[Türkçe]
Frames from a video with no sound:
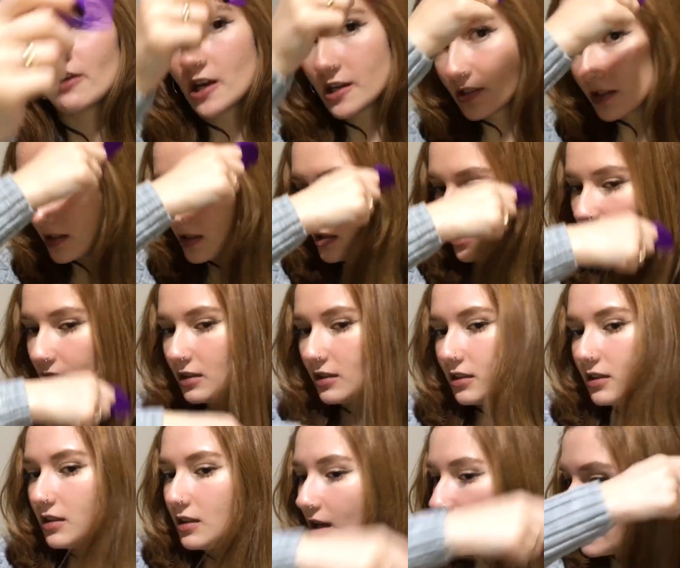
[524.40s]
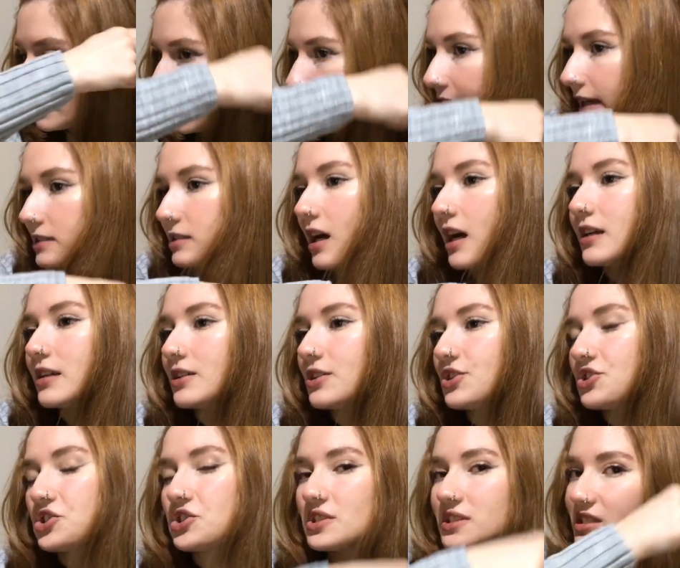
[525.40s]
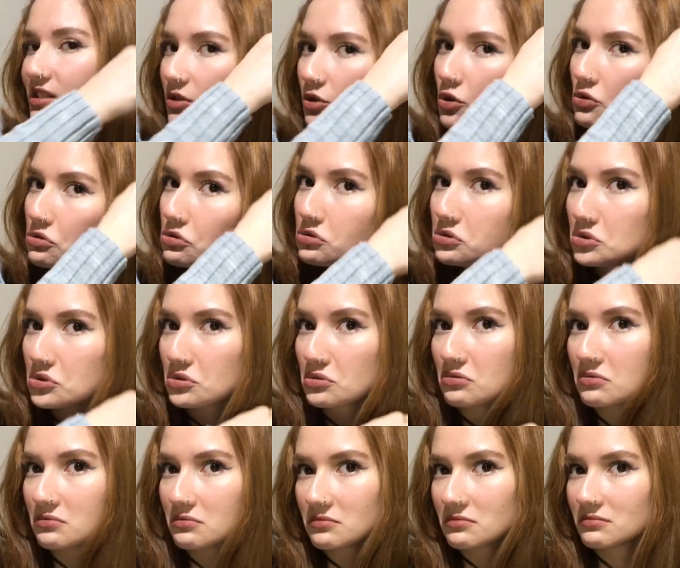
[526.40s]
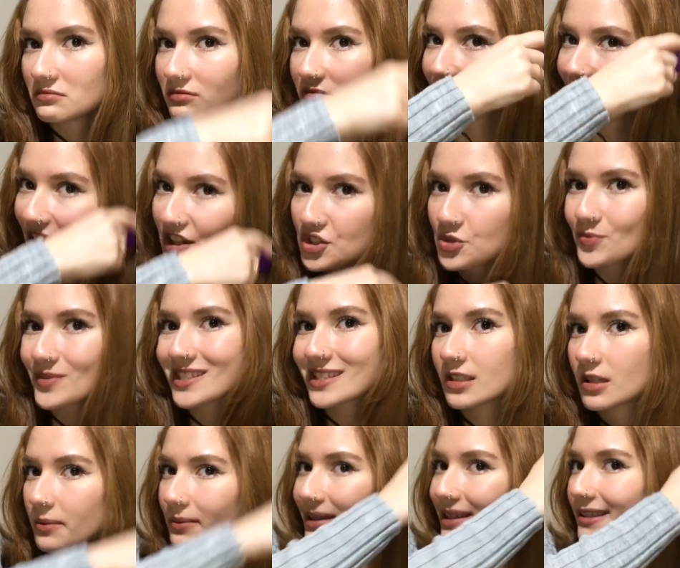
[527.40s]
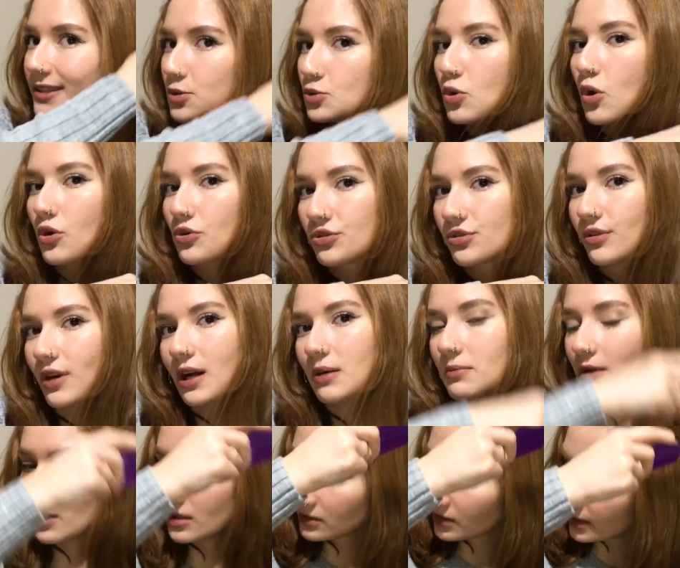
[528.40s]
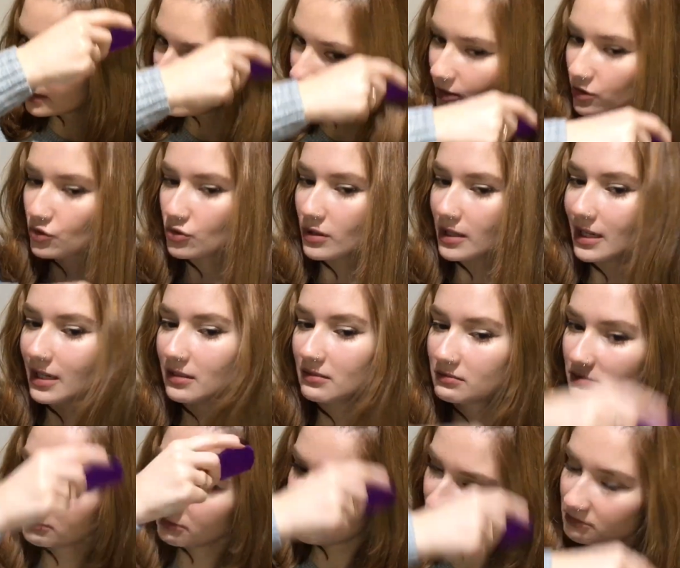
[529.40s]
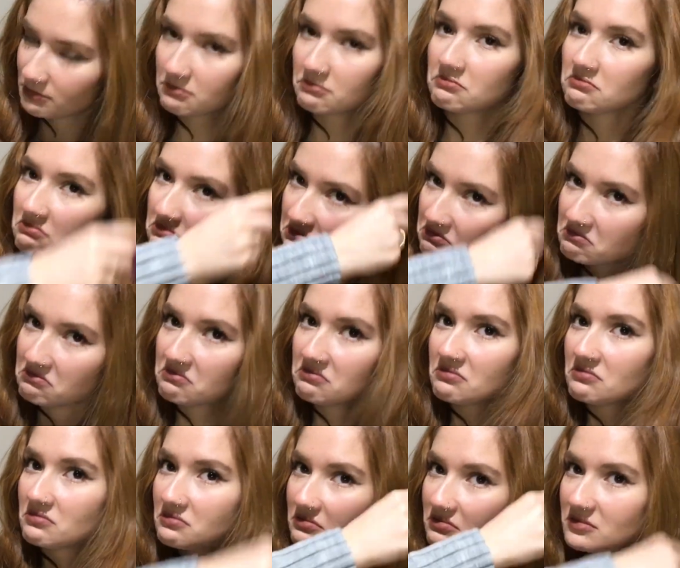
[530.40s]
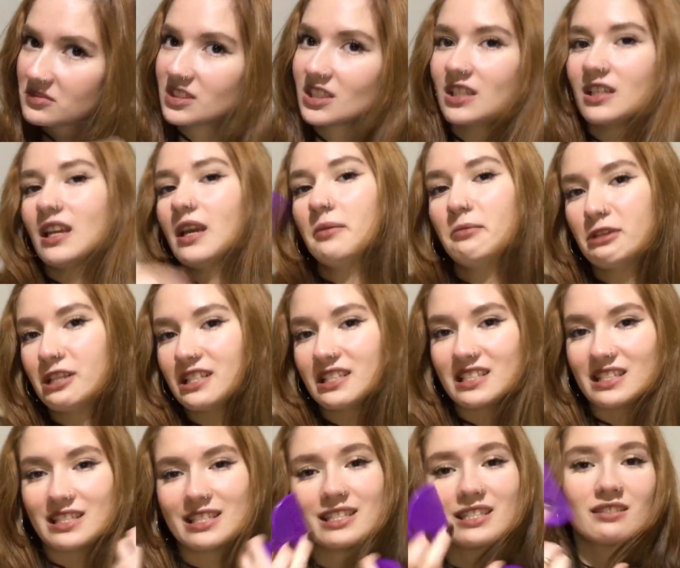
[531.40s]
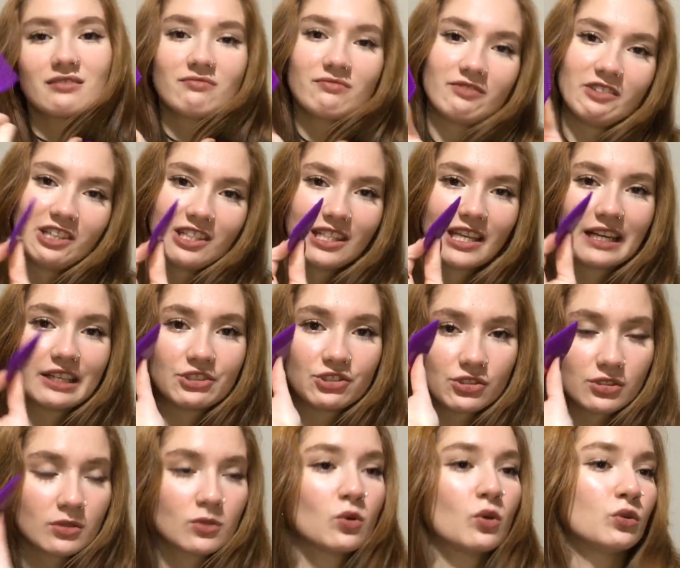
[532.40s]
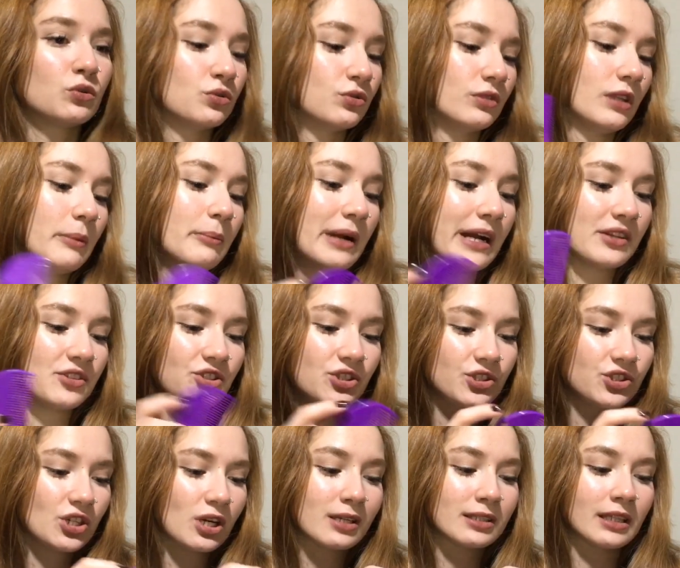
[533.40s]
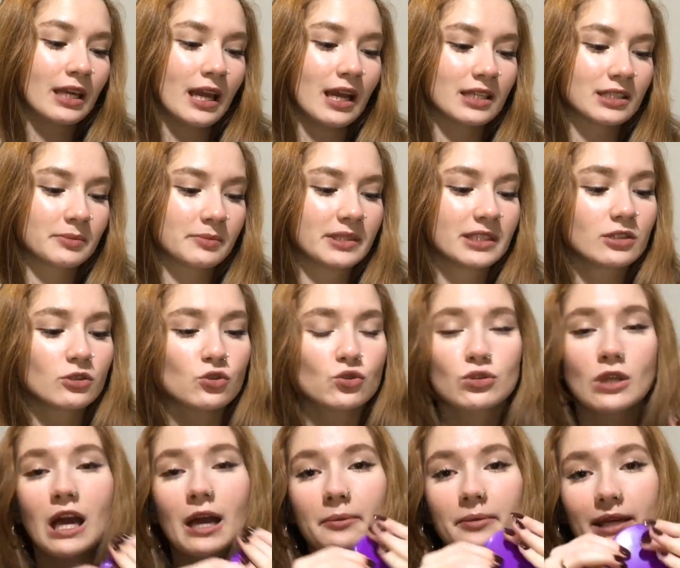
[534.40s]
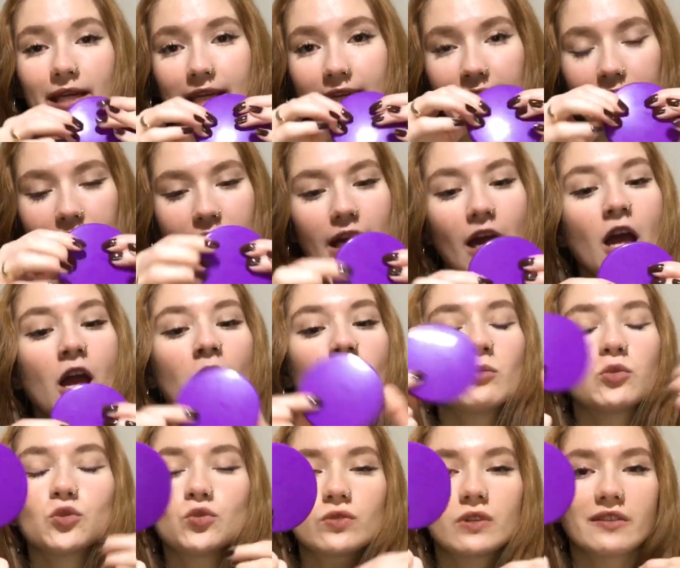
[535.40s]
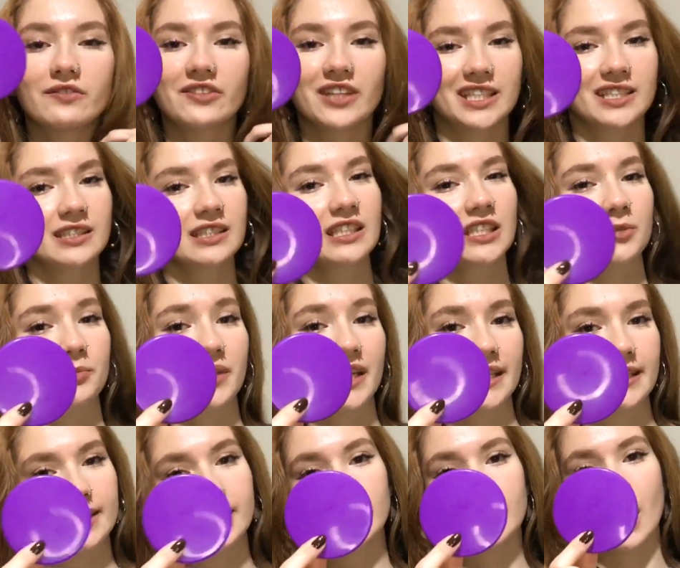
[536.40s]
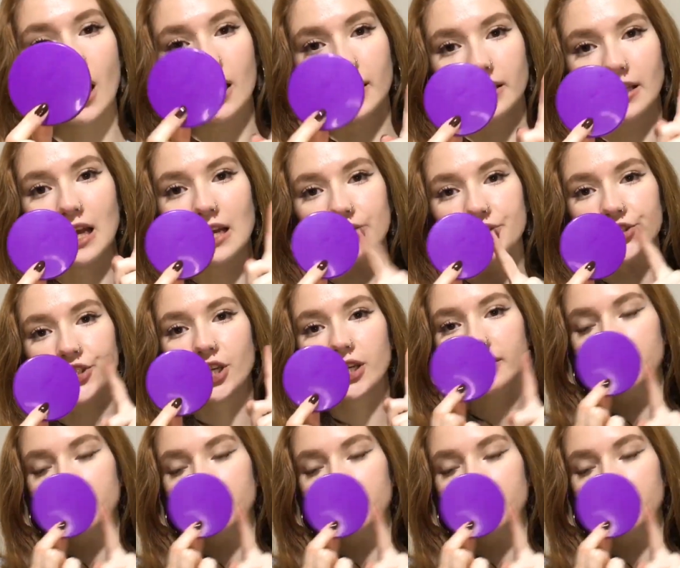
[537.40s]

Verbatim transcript: var. Ha ne kadar işinizi görür. Açması tabii ki zor ama gene de şöyle tarayabilirsiniz. İhtiyacınız olduğunda bence çantaya atmalık güzel bir ikili. Bunun da fiyatı 27 liraydı yanlış